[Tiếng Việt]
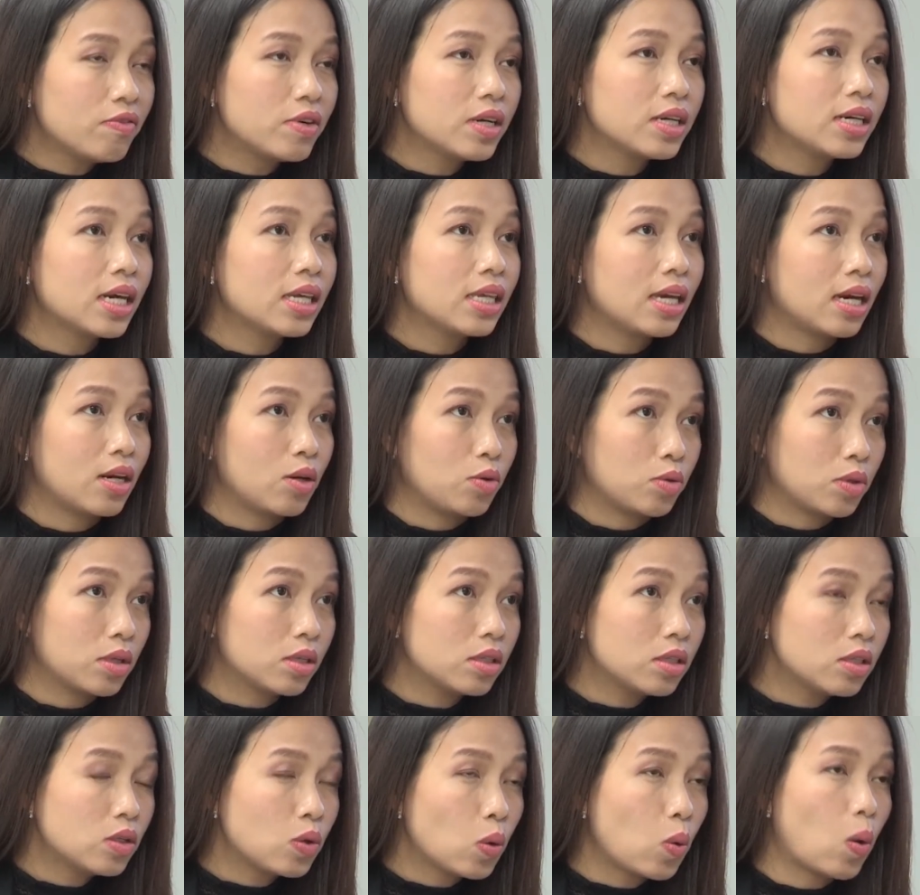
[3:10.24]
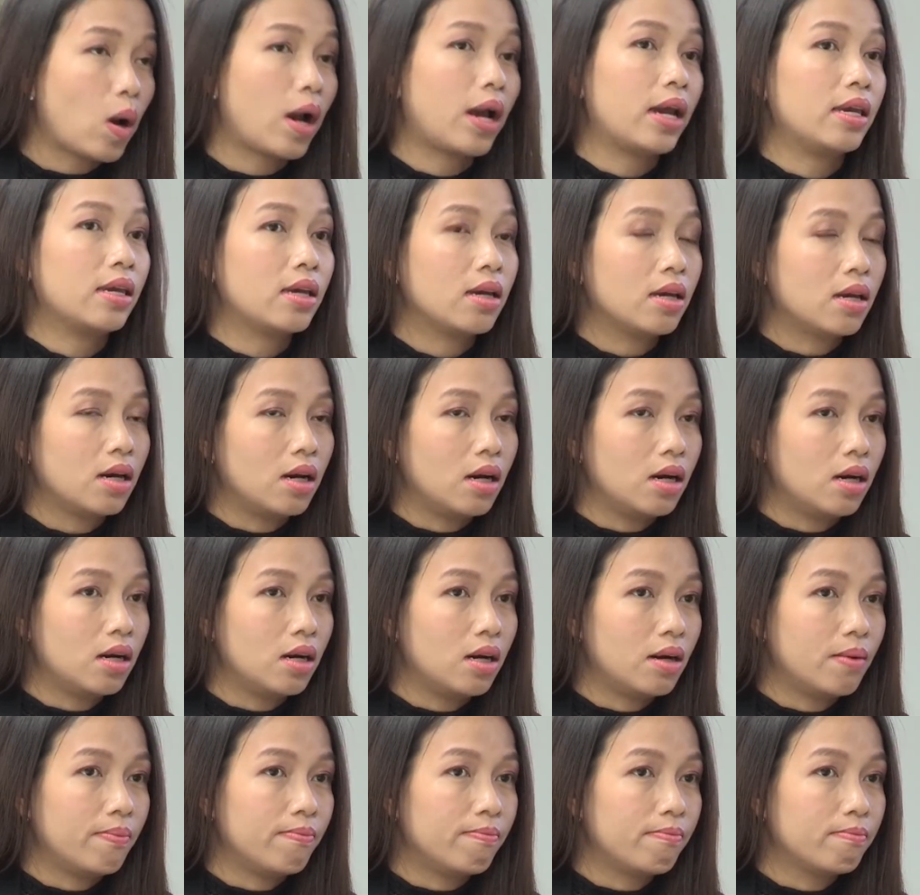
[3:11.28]
với các nhà đầu tư nước ngoài
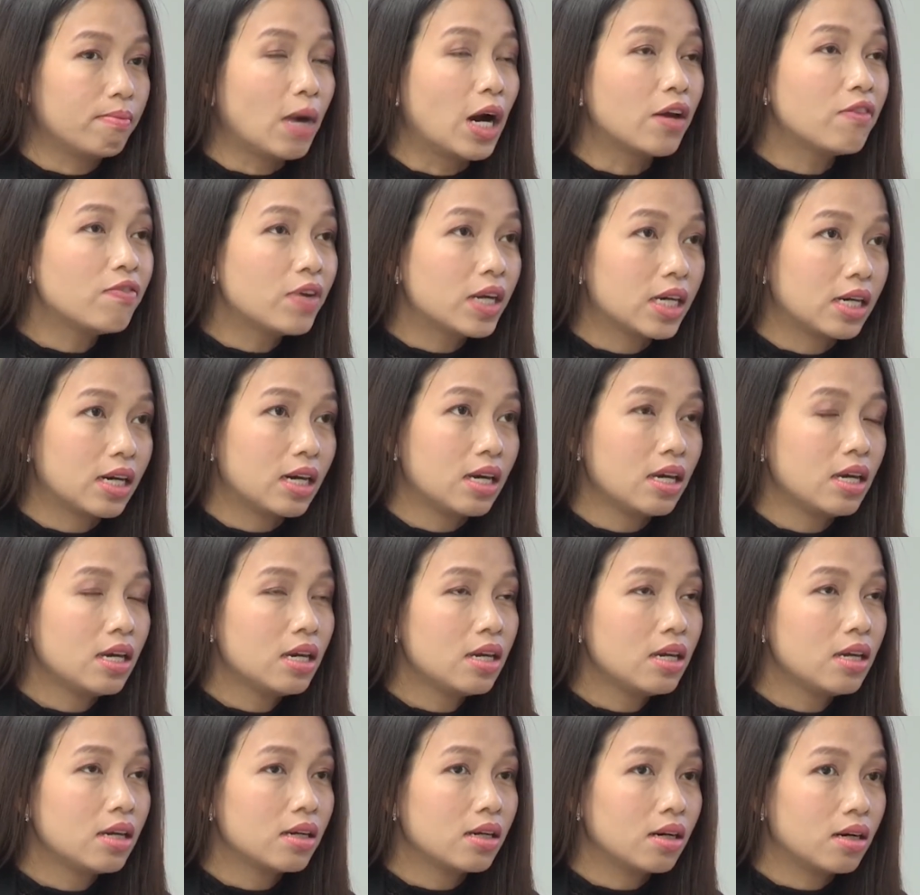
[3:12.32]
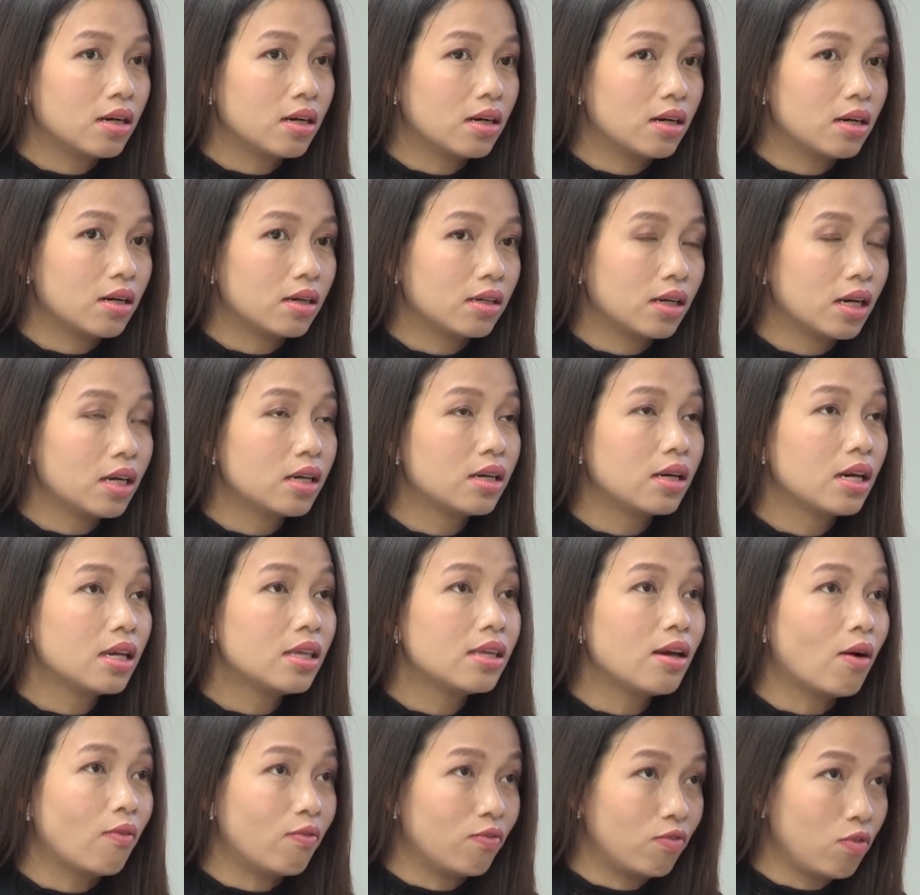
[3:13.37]
uh, bởi vì cái uh, cái cái
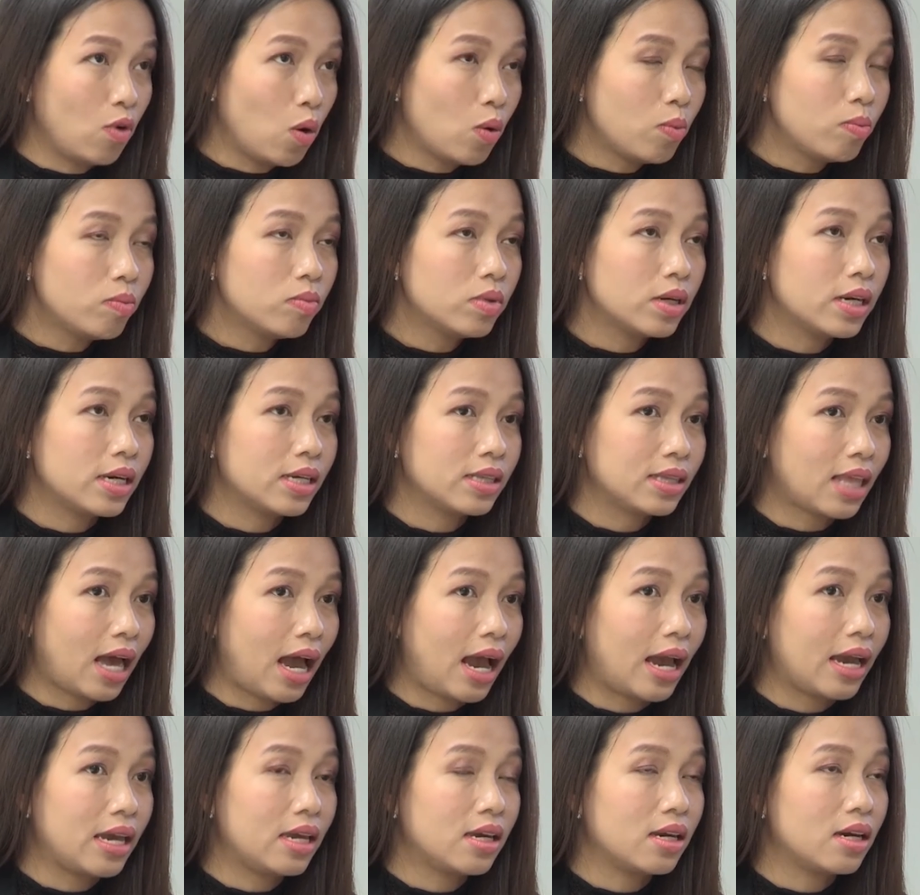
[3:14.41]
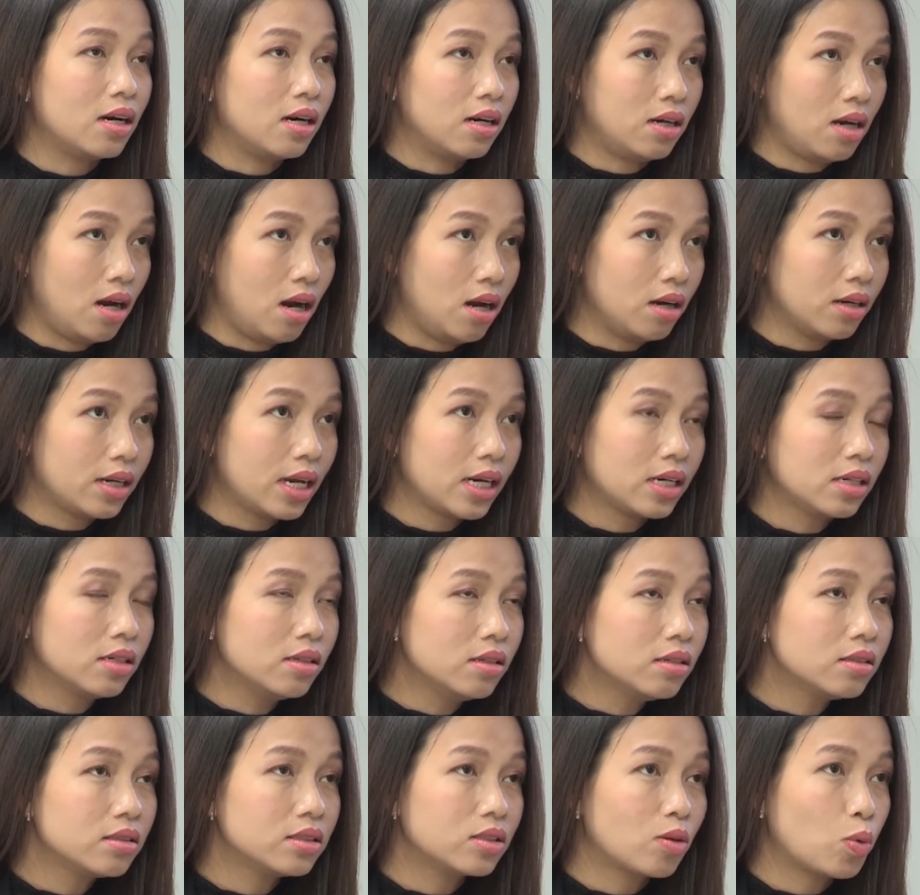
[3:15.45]
dòng vốn hiện tại uh, ở các
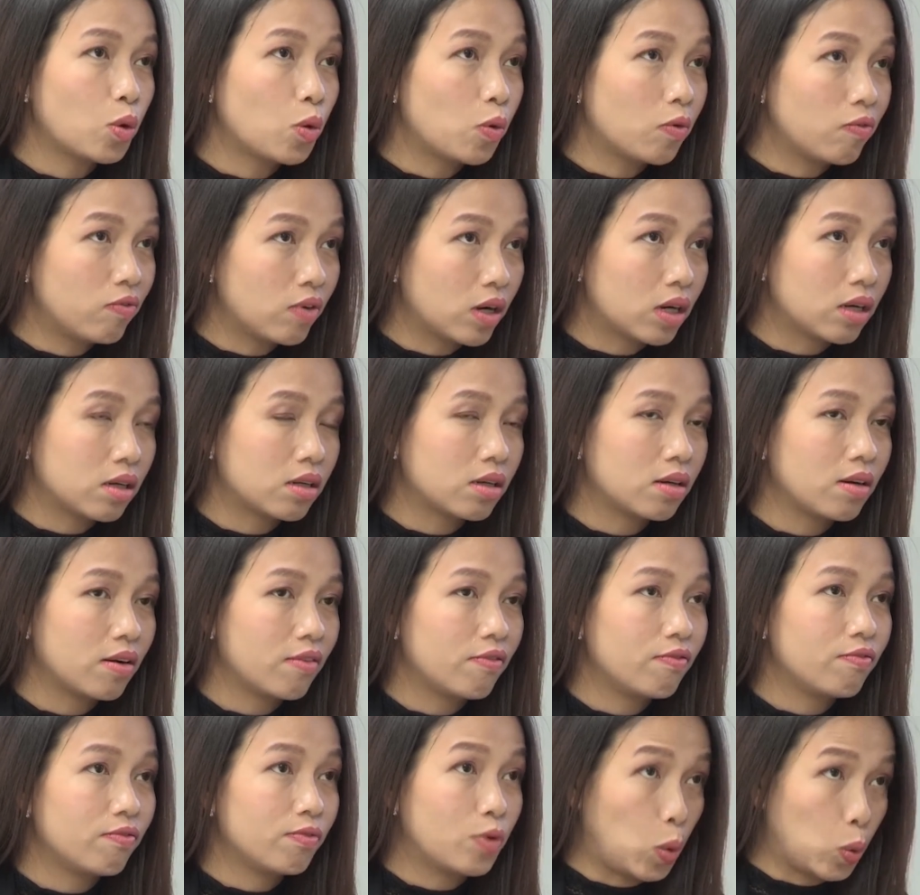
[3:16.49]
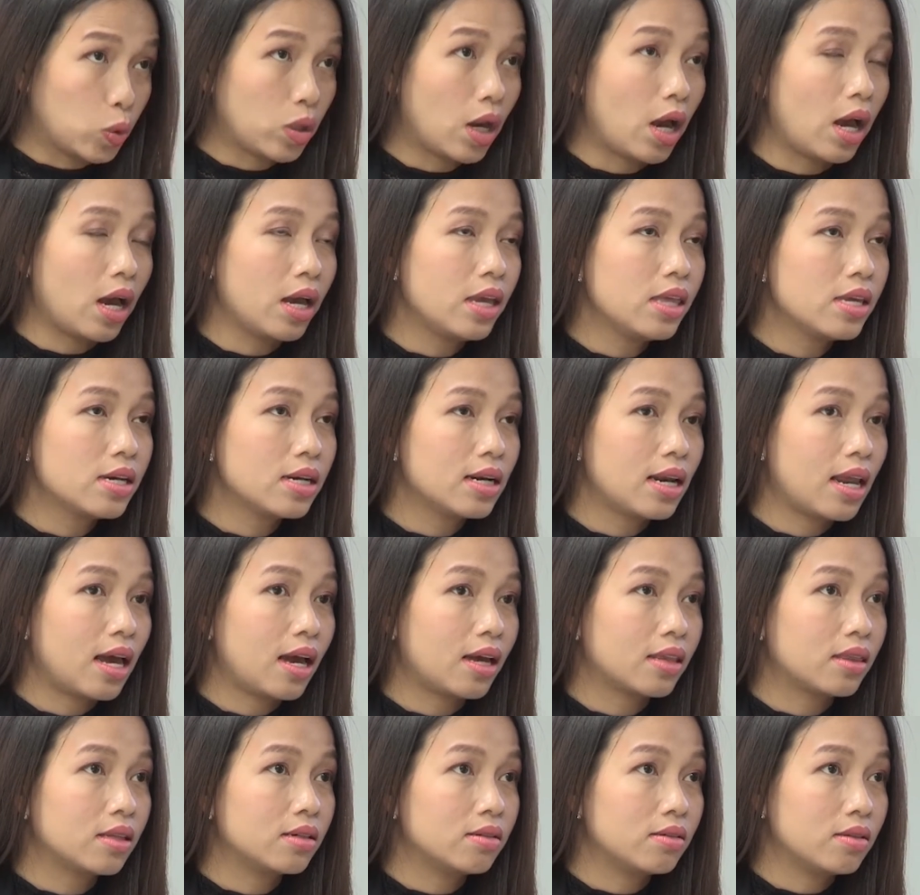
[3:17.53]
nước trong khu vực cụ thể như là
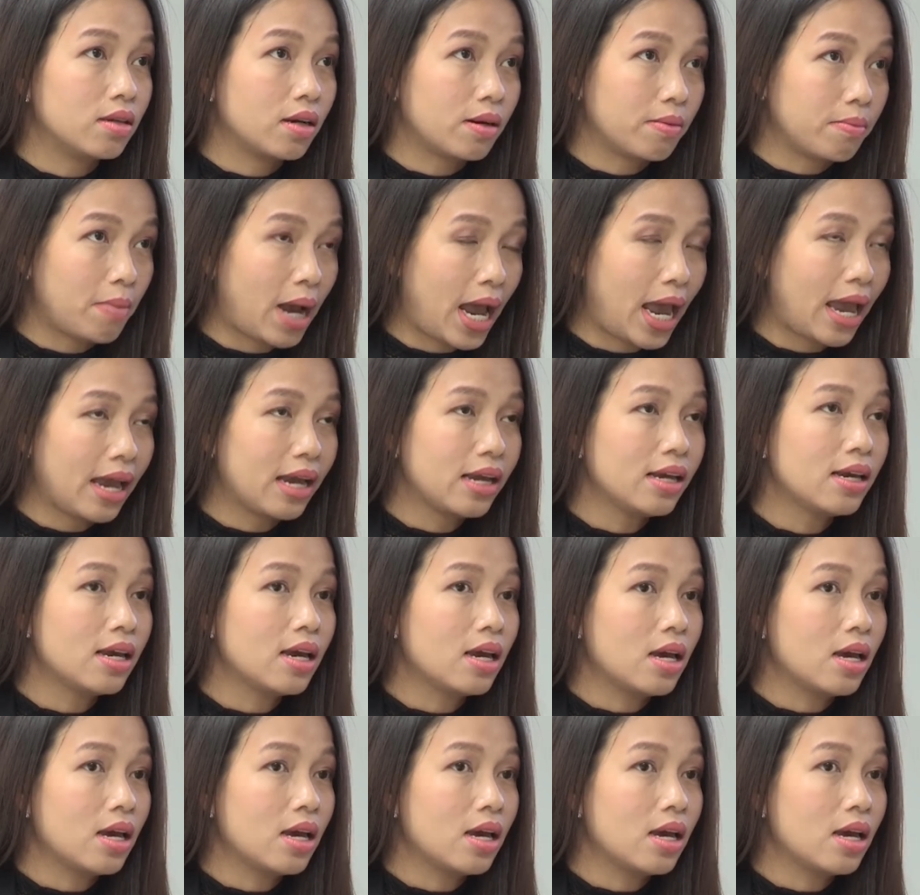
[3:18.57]
từ Nhật Bản,